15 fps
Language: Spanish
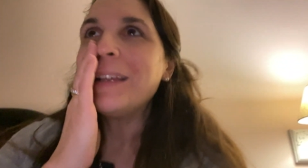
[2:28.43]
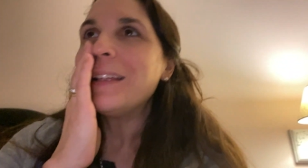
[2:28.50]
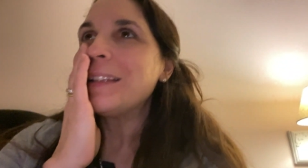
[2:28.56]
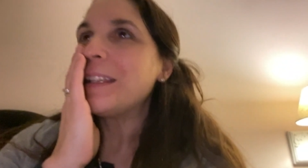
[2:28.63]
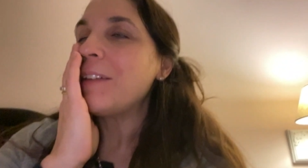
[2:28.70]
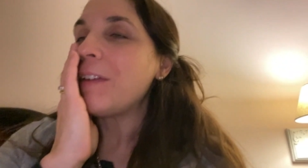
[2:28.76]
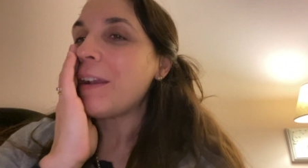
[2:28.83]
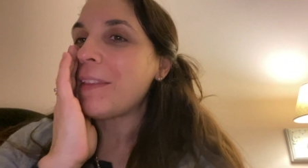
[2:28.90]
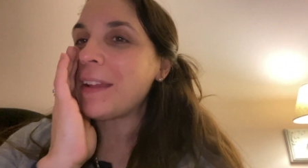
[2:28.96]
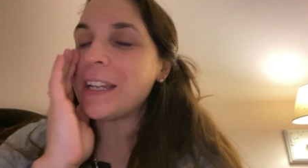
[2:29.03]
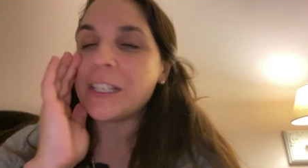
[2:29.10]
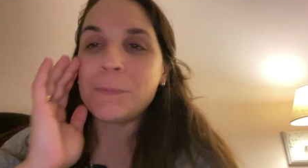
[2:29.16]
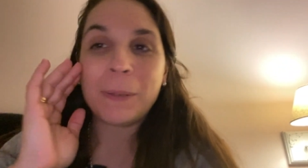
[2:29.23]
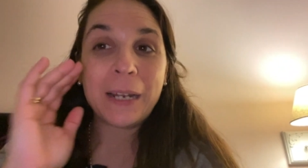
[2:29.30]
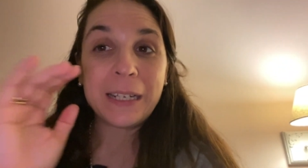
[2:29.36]
de verdad que
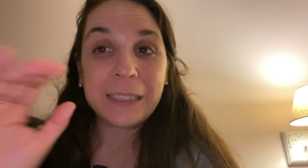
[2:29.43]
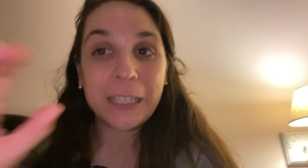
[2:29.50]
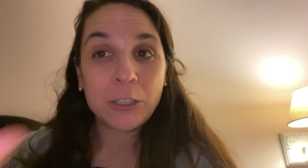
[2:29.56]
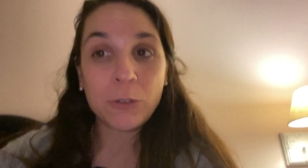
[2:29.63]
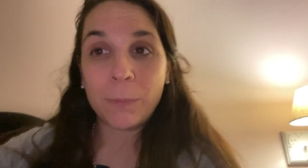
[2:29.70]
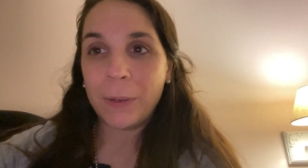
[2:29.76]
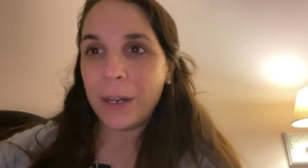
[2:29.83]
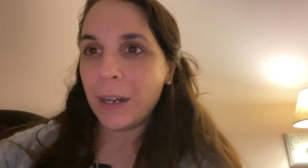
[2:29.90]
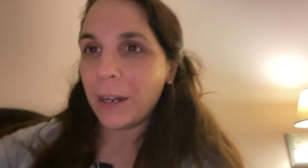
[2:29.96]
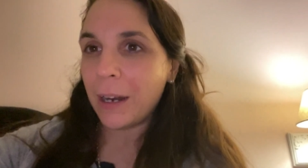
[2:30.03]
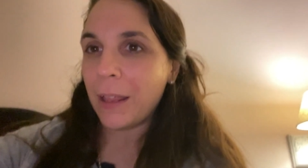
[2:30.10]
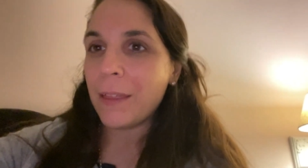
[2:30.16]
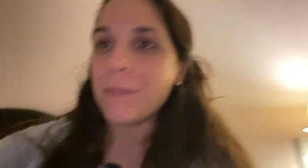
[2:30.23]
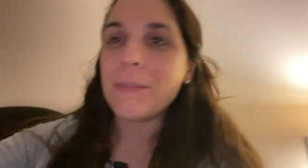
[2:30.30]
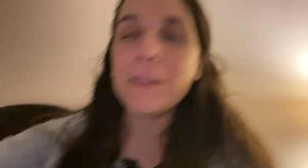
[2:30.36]
es para estar súper
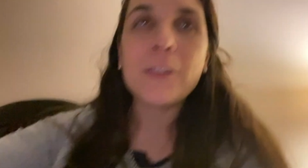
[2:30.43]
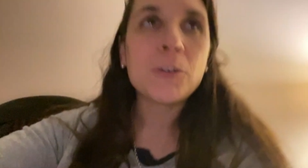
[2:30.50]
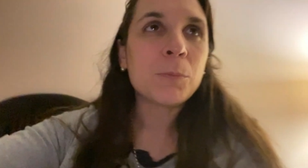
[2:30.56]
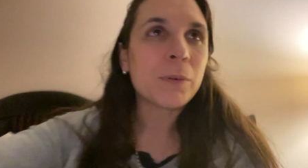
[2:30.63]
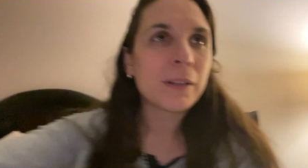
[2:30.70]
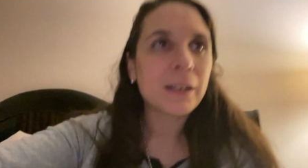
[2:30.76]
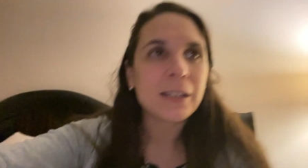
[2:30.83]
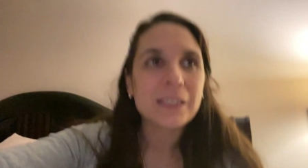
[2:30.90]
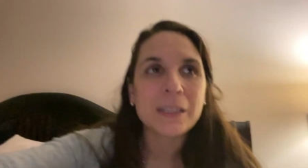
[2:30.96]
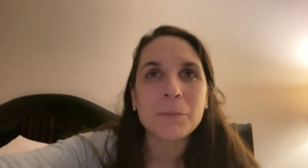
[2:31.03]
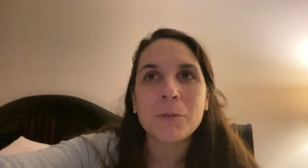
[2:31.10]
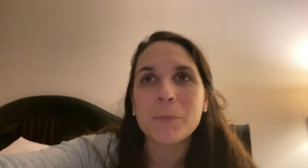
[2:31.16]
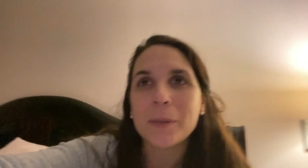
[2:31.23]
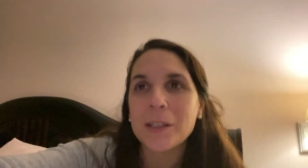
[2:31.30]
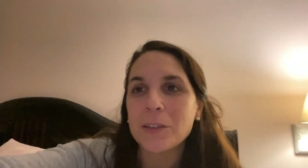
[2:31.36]
agradecidos porque en este
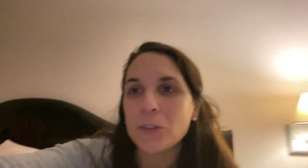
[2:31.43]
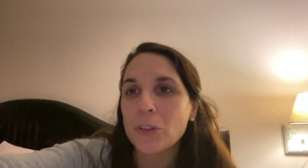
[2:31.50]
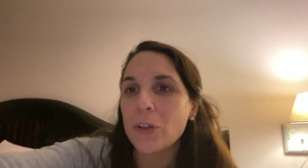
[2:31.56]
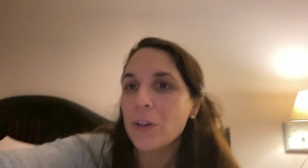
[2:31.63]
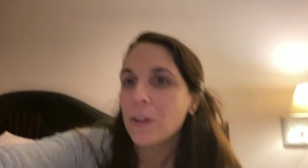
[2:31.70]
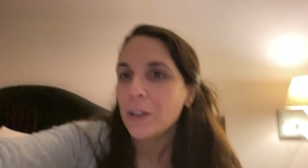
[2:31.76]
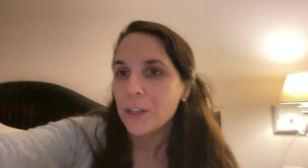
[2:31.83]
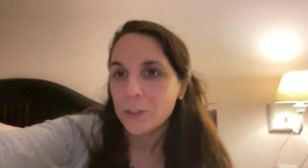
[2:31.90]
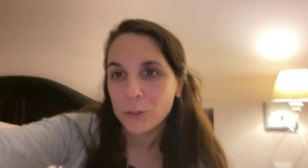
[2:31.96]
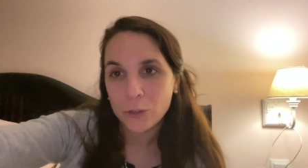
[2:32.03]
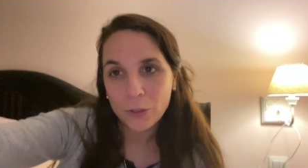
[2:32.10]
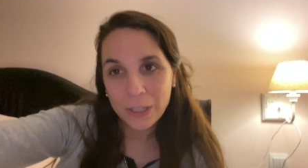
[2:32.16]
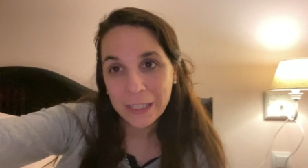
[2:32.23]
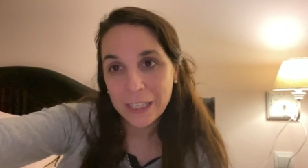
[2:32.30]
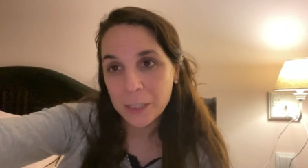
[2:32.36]
momento
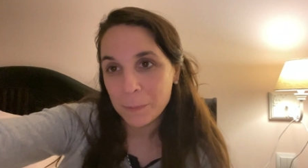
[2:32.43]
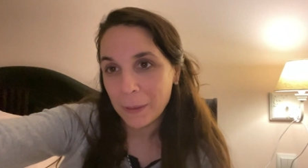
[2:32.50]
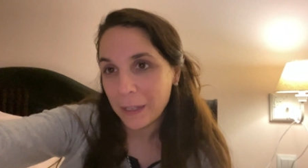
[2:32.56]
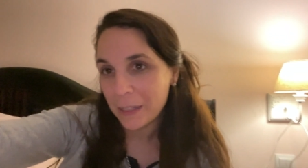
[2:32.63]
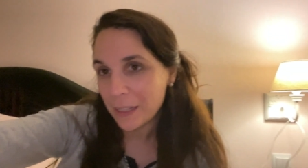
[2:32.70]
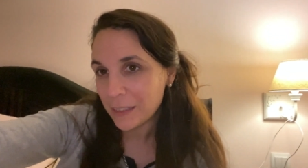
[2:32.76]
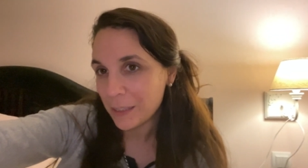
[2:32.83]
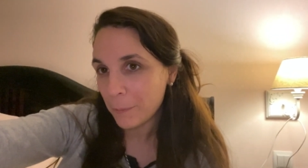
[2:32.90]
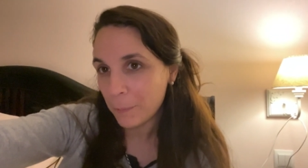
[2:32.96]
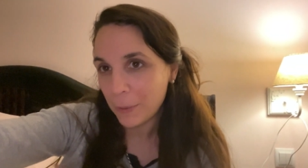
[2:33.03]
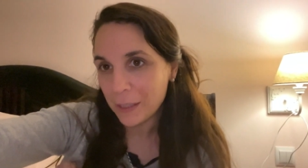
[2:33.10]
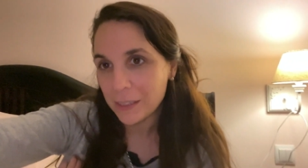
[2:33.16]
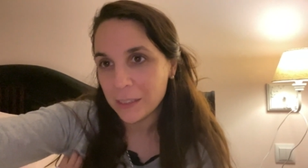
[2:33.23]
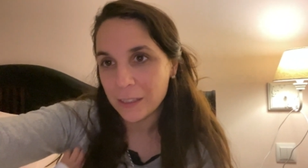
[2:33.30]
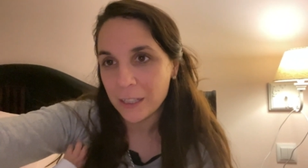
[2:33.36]
todas las pequeñas
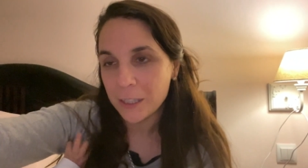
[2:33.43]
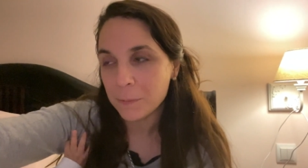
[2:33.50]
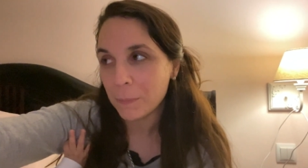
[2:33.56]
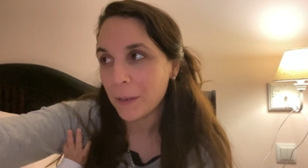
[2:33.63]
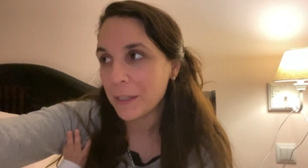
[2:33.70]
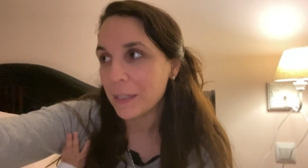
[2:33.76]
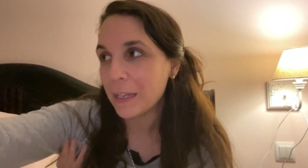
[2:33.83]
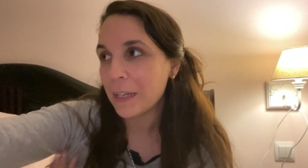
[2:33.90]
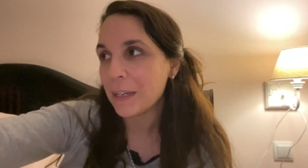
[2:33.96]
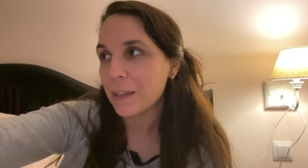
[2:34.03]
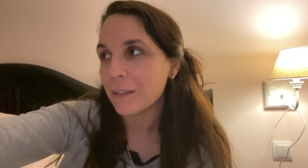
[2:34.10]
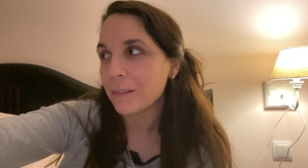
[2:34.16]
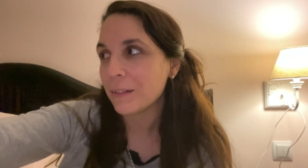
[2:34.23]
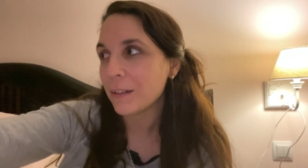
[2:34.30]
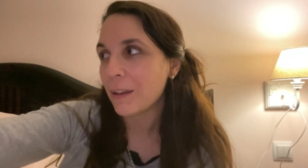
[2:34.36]
empresas en España
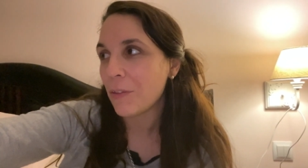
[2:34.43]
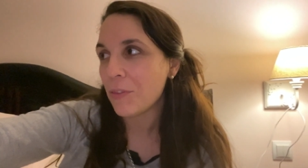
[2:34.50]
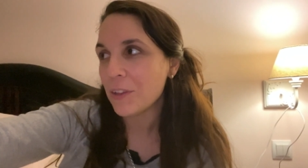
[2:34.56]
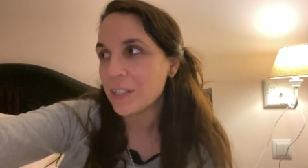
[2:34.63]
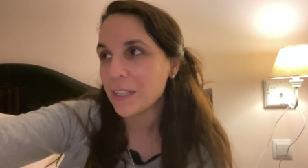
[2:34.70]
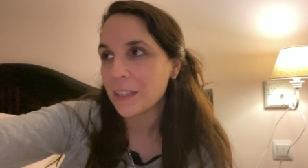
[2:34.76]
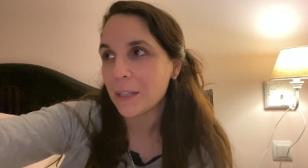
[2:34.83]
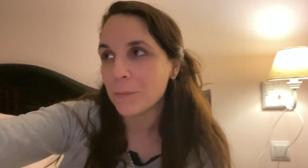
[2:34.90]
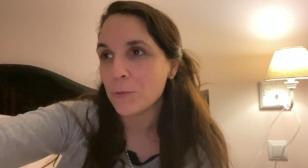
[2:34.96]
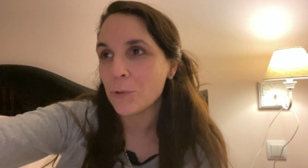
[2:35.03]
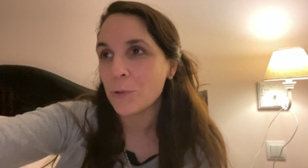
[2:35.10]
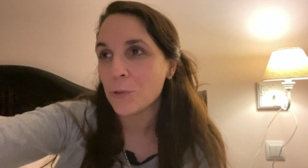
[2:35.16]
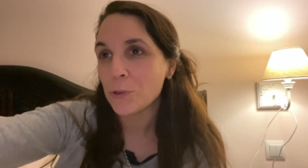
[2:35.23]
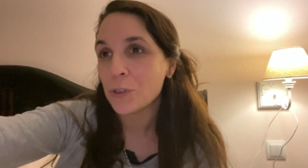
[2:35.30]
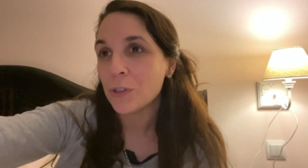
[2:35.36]

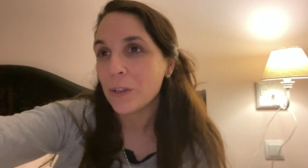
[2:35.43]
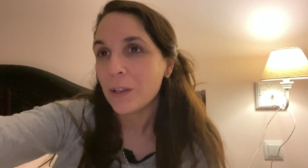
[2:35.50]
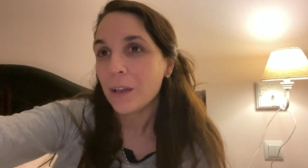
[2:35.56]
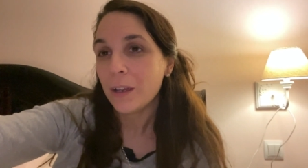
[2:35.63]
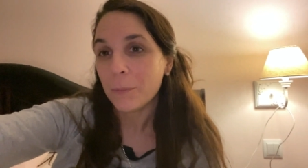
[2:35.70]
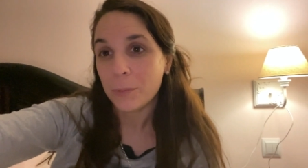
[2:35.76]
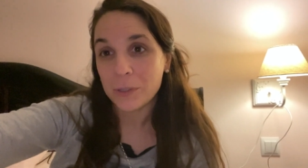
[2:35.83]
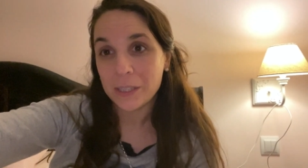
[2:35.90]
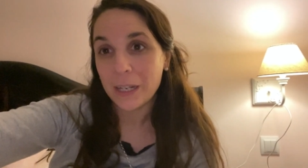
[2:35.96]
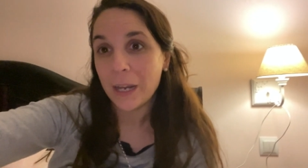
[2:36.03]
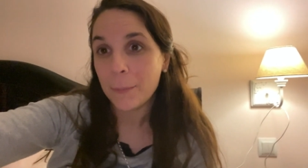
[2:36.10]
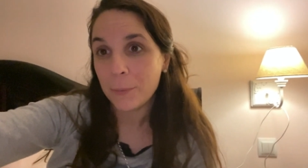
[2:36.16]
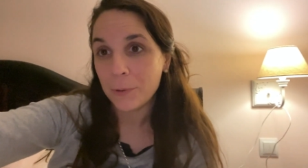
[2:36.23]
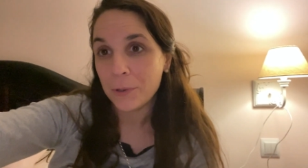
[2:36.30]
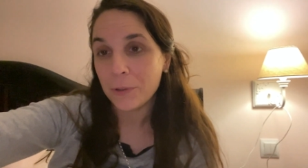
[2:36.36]
necesitamos pues el
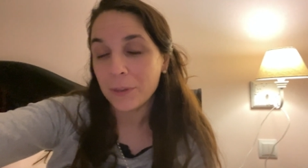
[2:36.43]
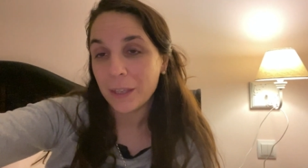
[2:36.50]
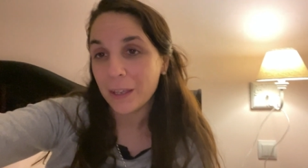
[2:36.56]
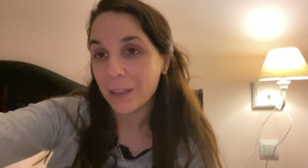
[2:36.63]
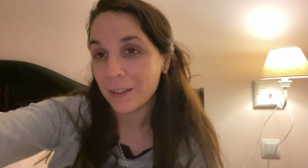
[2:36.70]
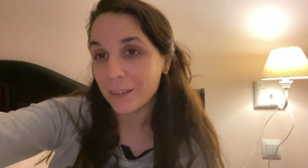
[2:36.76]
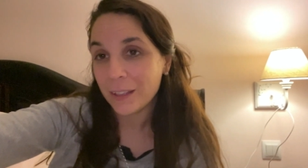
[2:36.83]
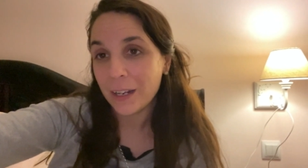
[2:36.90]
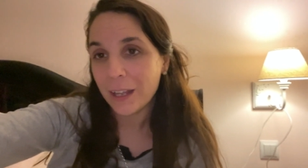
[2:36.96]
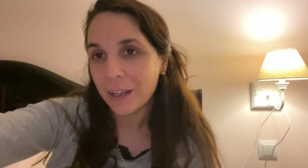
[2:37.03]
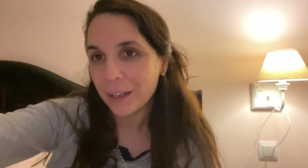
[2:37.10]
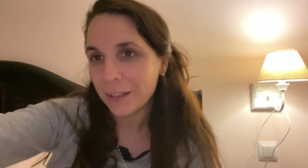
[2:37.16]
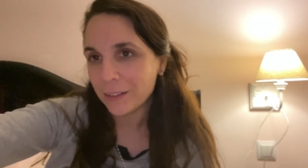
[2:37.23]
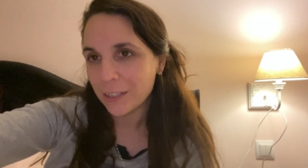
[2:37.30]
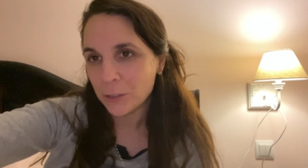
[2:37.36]
apoyo de, la gente.